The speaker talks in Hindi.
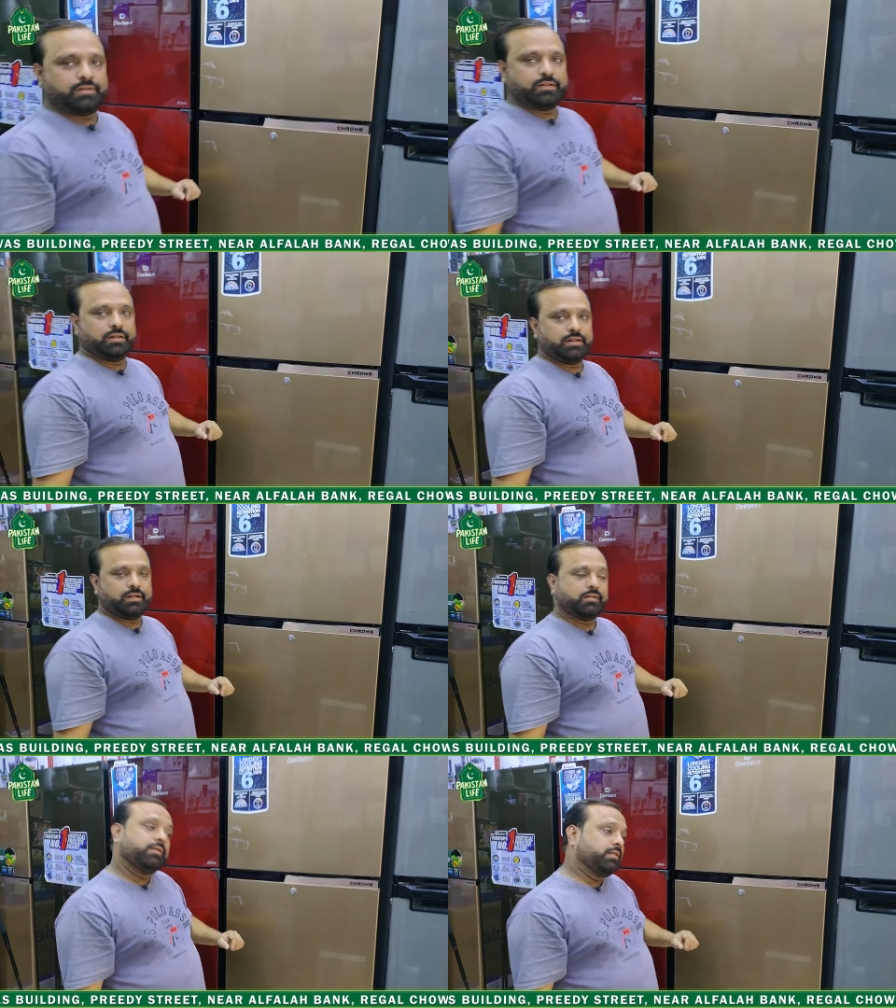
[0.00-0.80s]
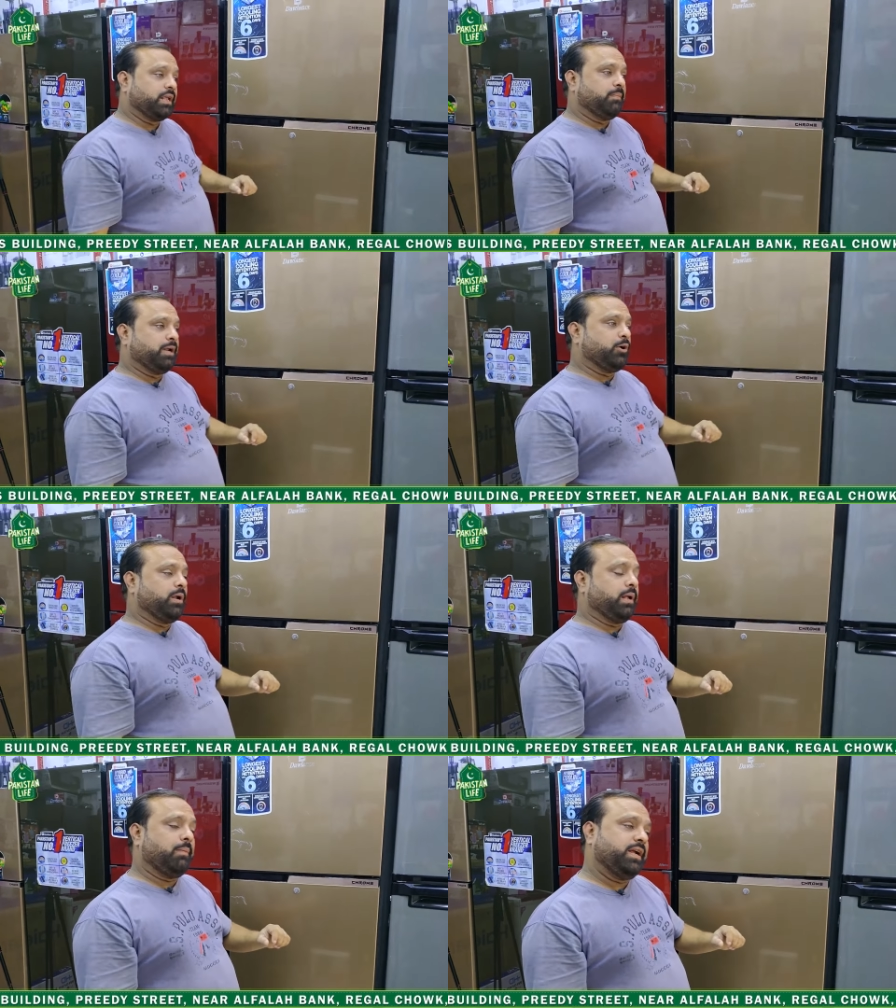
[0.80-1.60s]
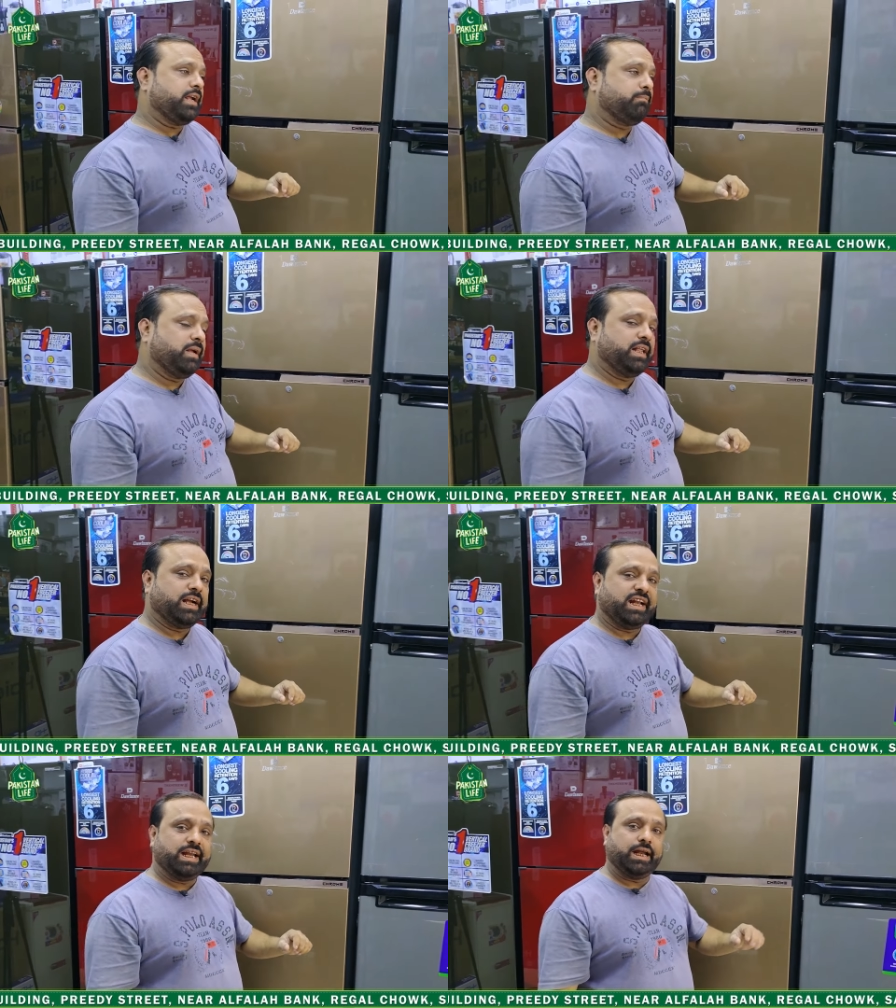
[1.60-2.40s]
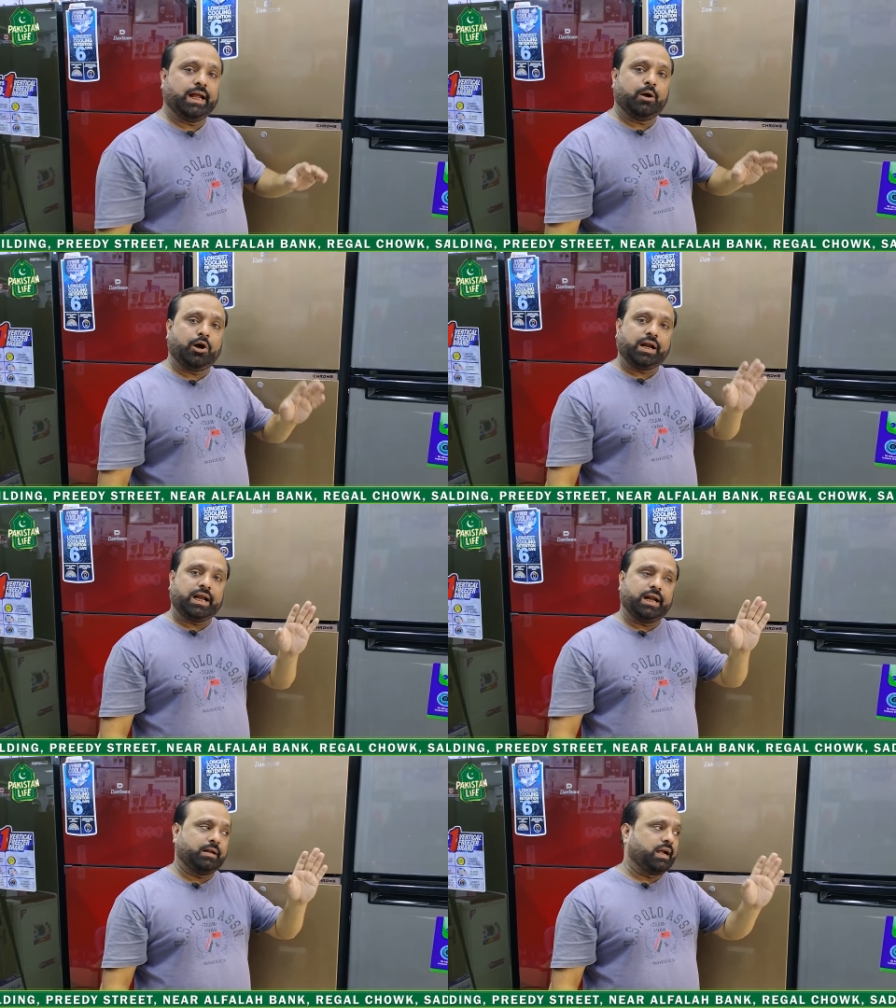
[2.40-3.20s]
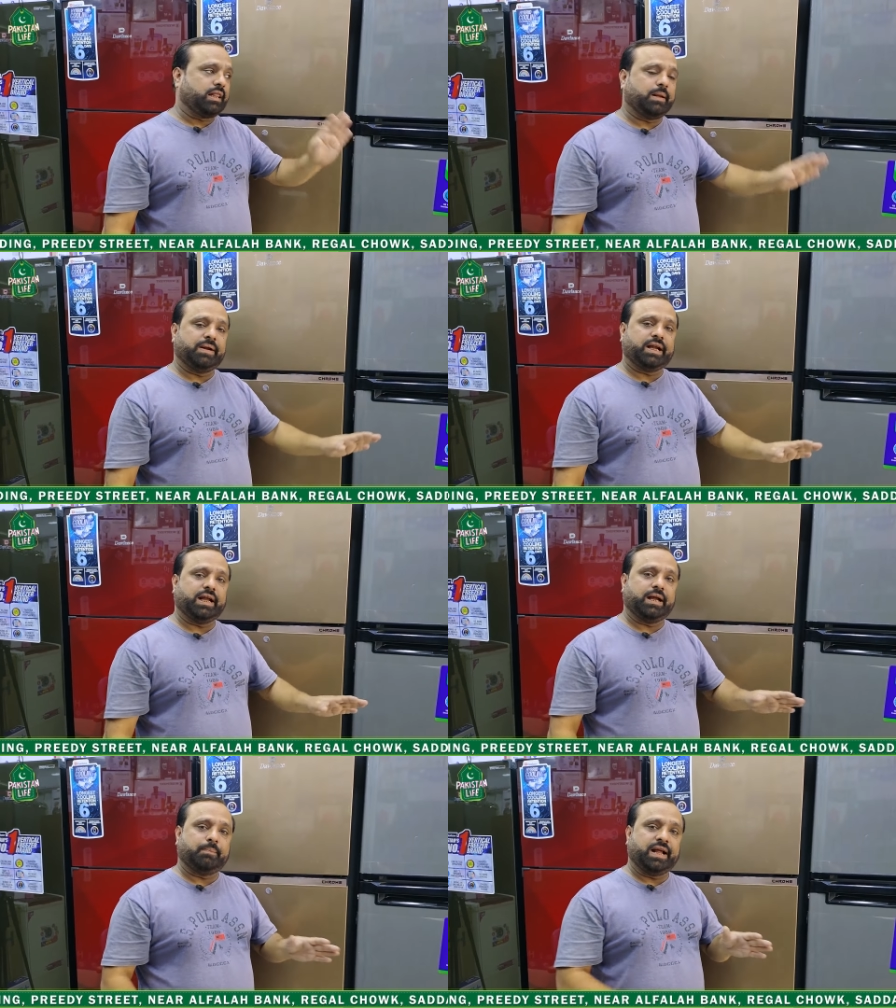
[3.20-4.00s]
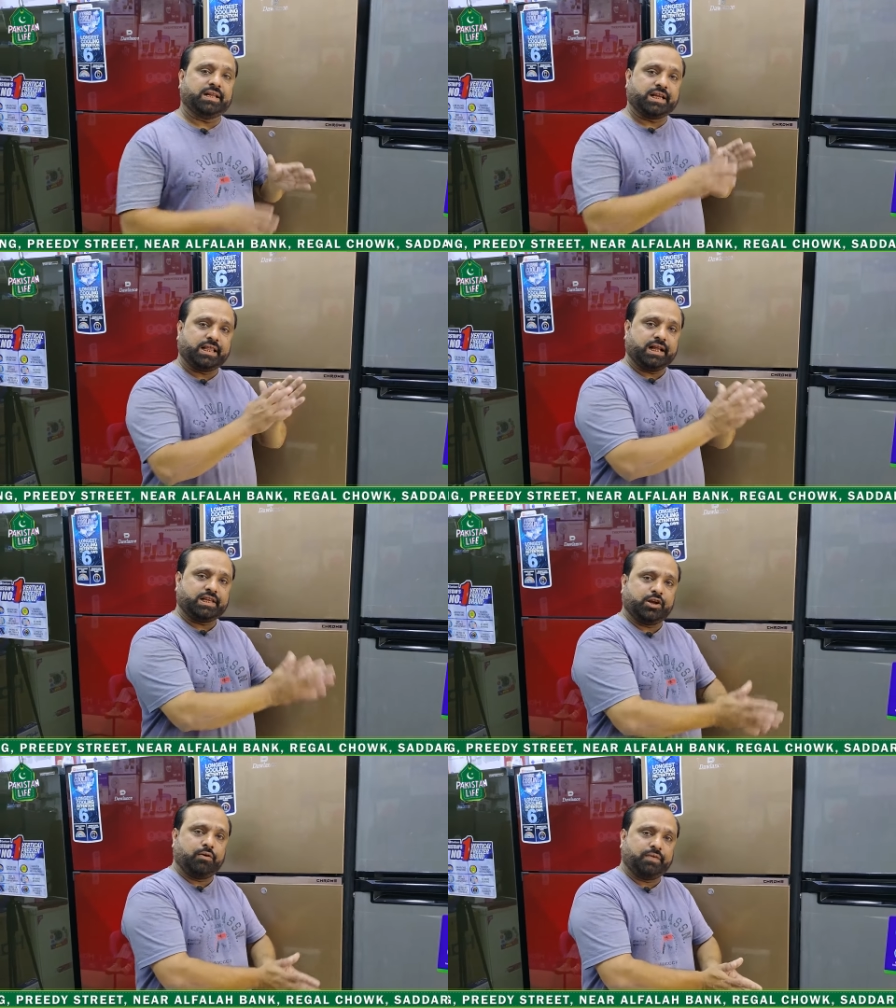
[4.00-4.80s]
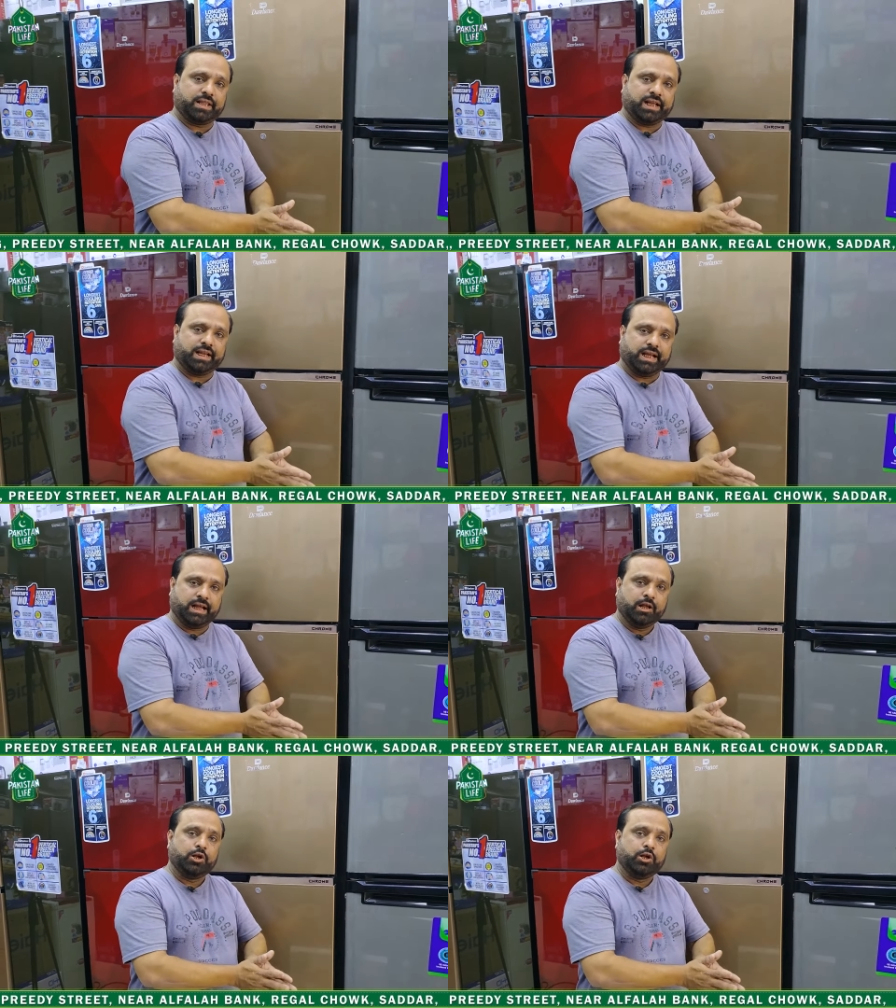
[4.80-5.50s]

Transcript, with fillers: जा रही है आप रेट कम करते बिल्कुल अभी खिदमतें करनी है और है ना कस्टमर के घर पर अच्छी से अच्छी ऑफर देनी है